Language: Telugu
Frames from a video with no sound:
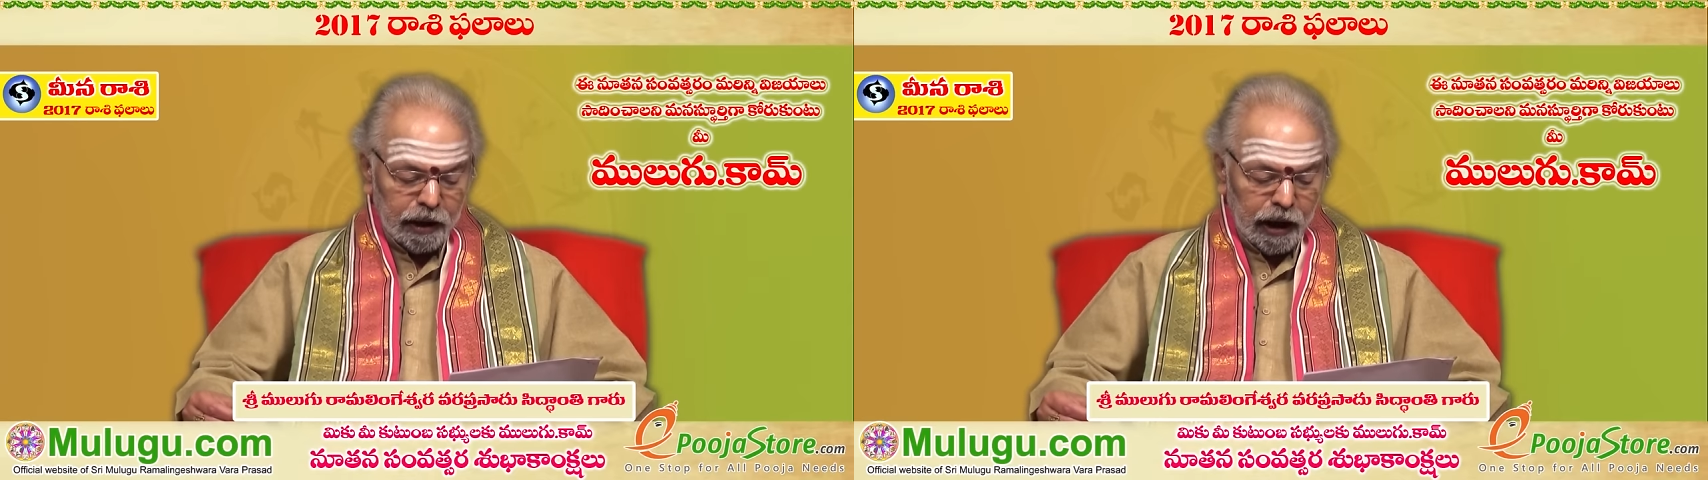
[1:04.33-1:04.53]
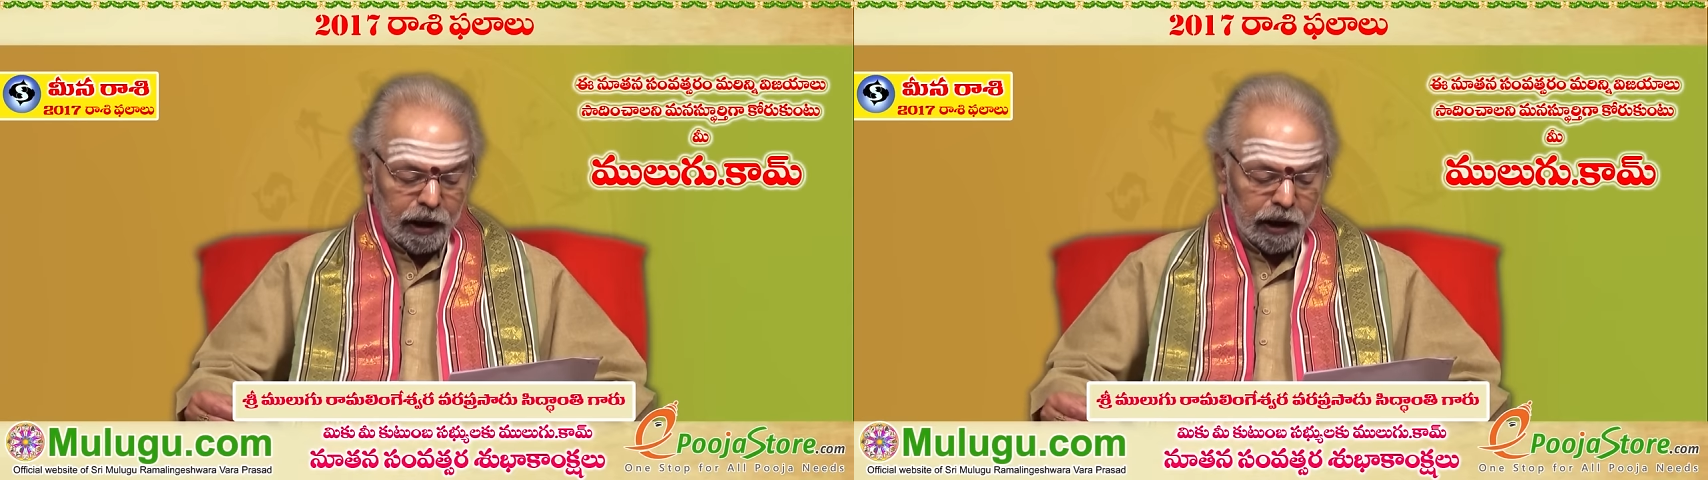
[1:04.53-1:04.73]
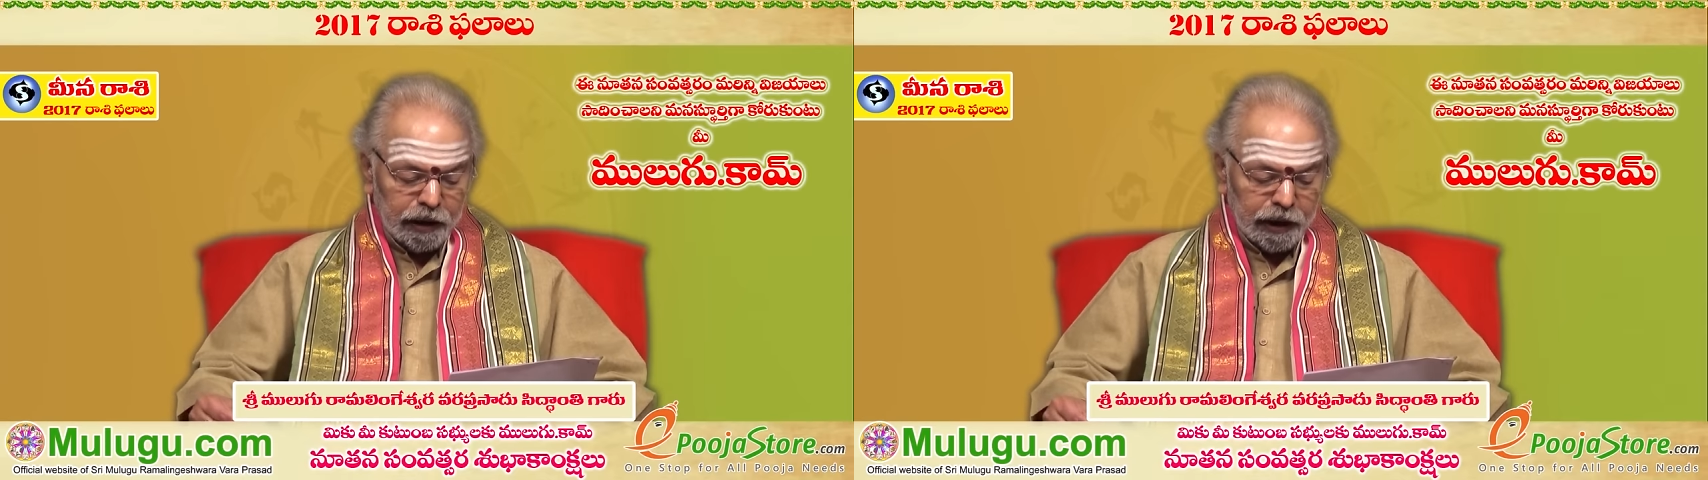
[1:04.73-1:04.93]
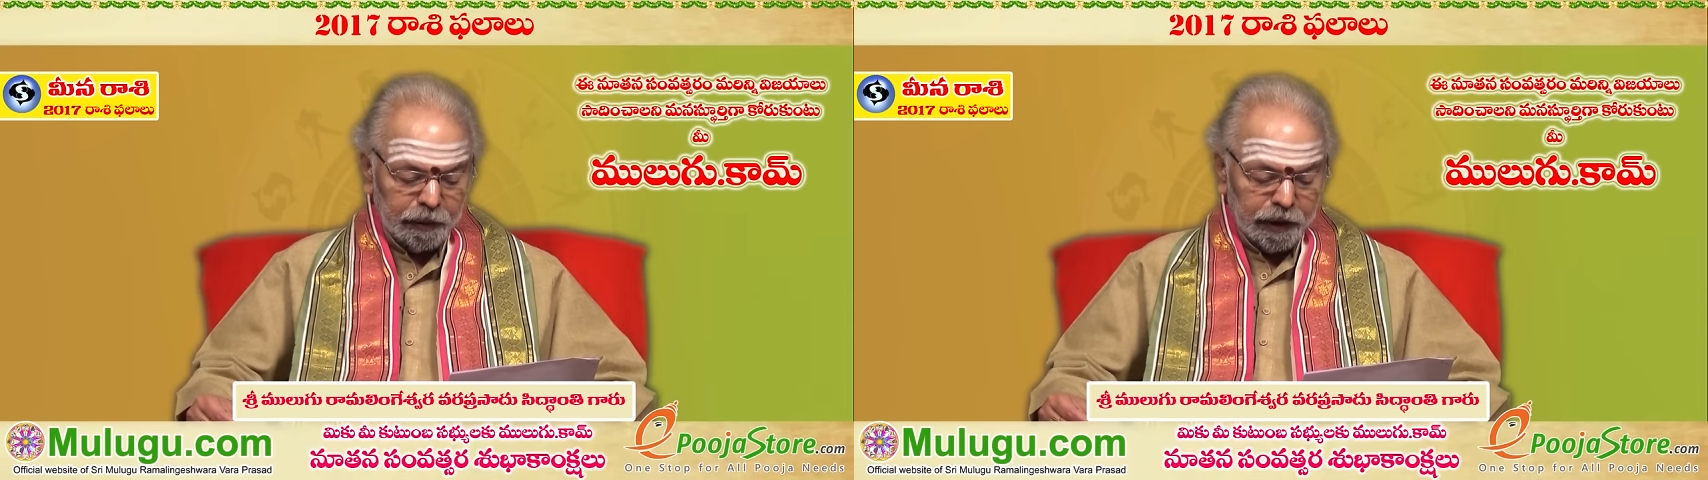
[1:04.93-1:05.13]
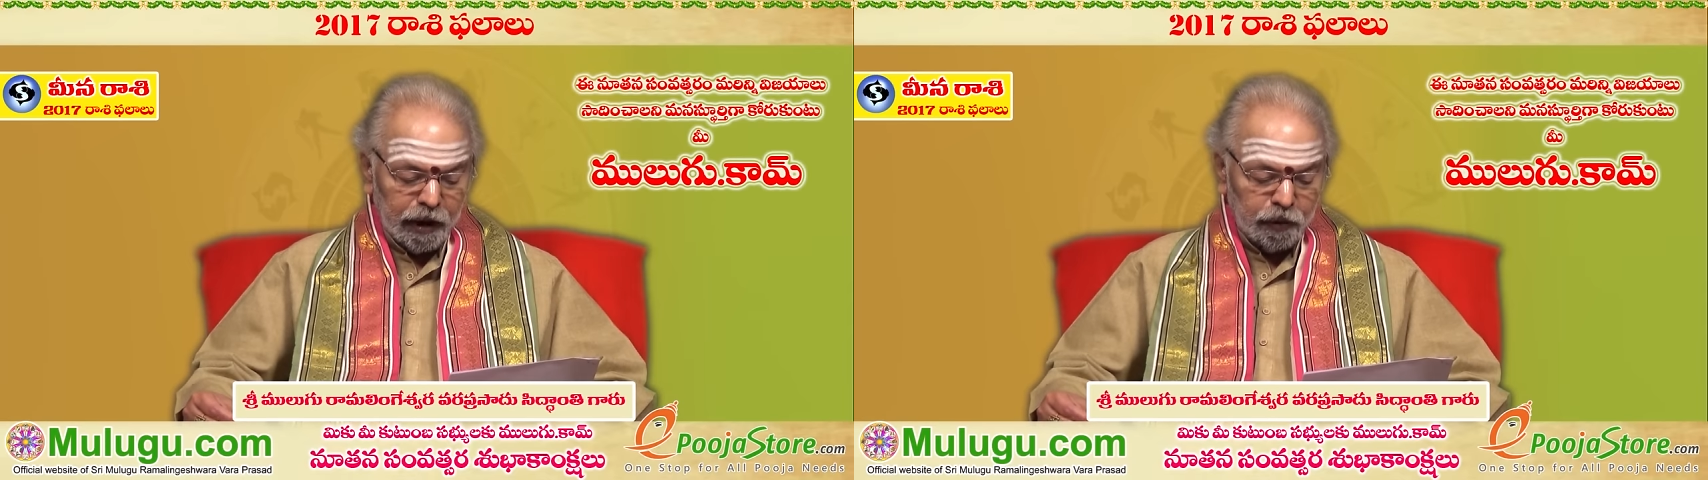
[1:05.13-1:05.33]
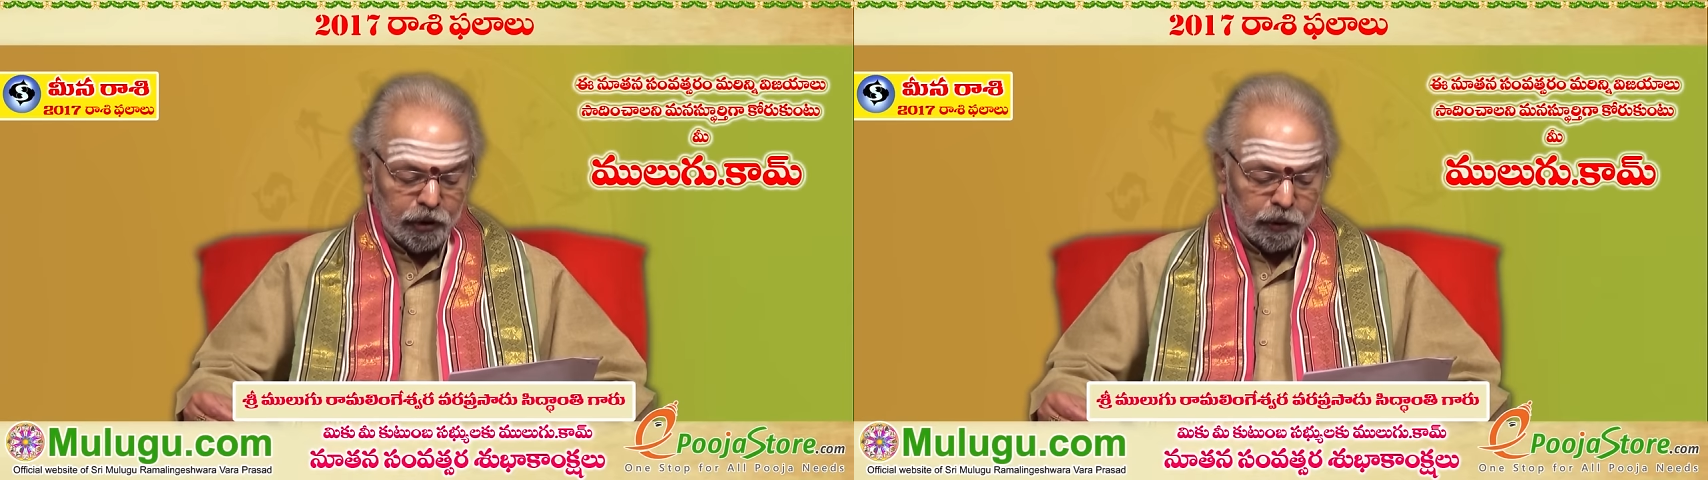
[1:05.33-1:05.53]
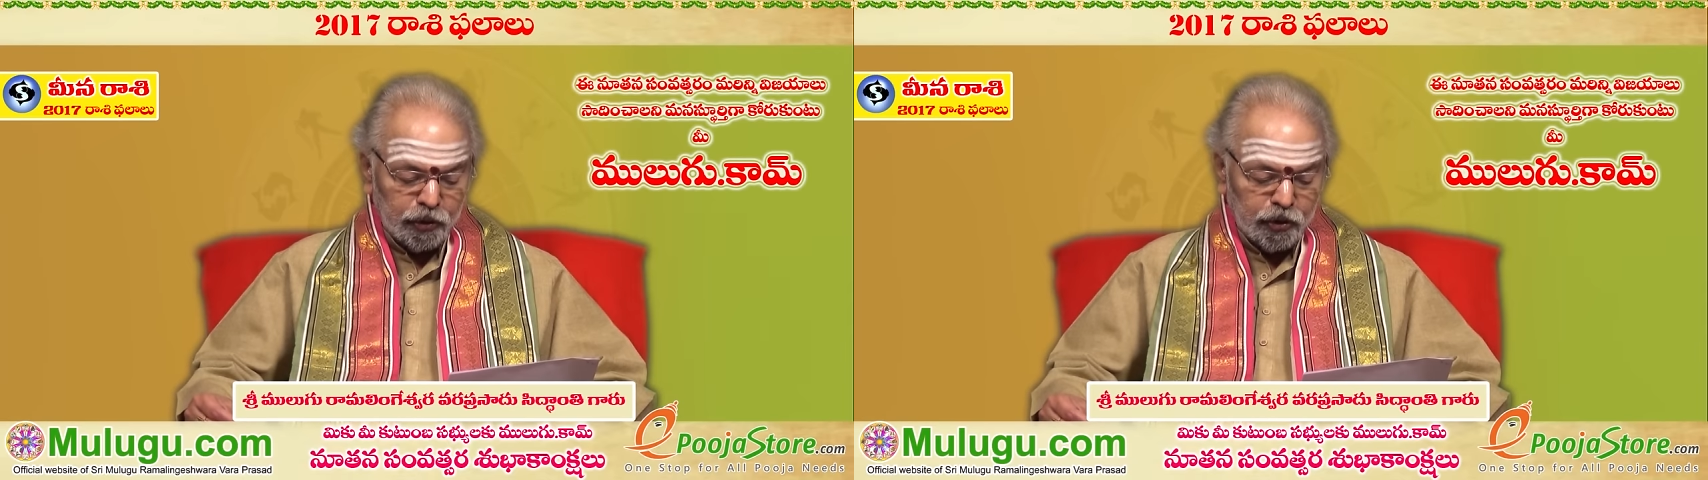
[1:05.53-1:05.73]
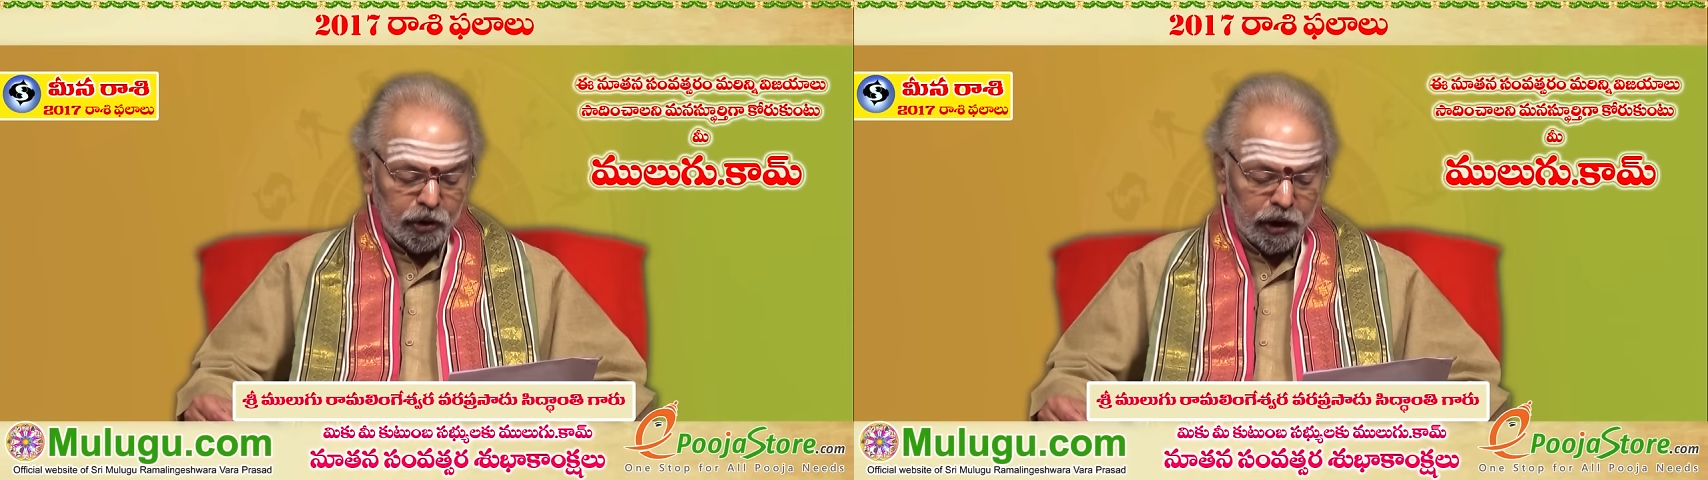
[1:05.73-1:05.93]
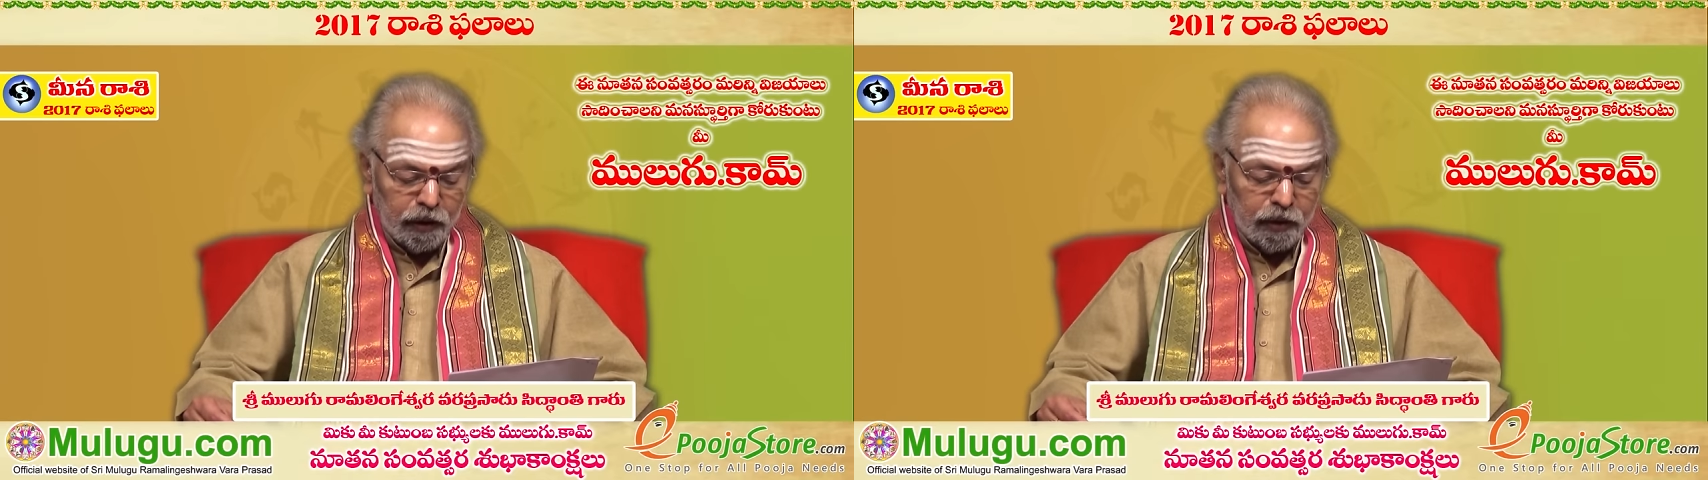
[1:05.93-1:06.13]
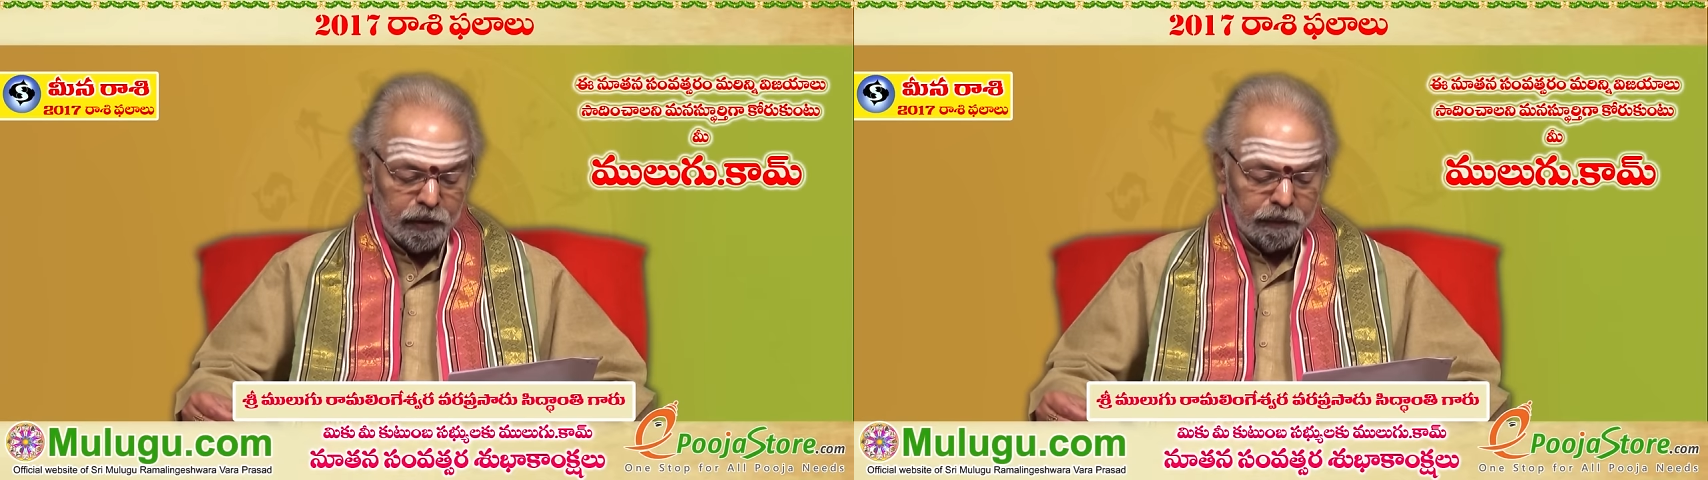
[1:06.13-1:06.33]
కారణాలు ఏమైనా వృత్తి
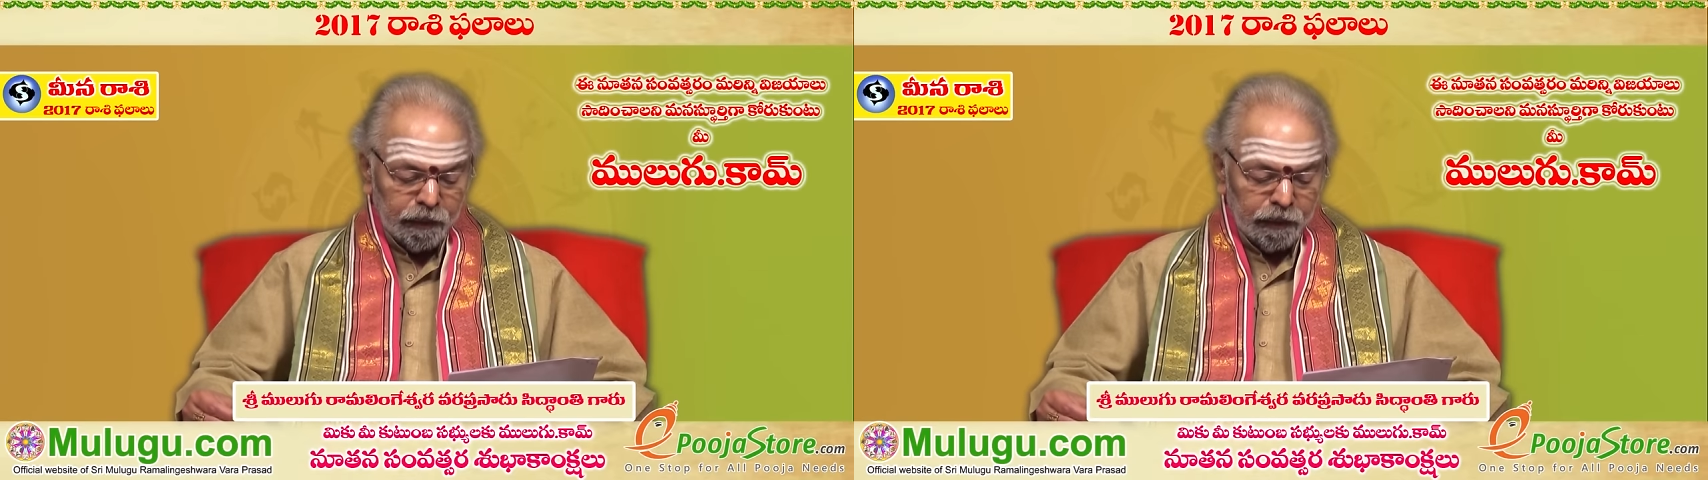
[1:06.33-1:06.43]
ఉద్యోగాల్లో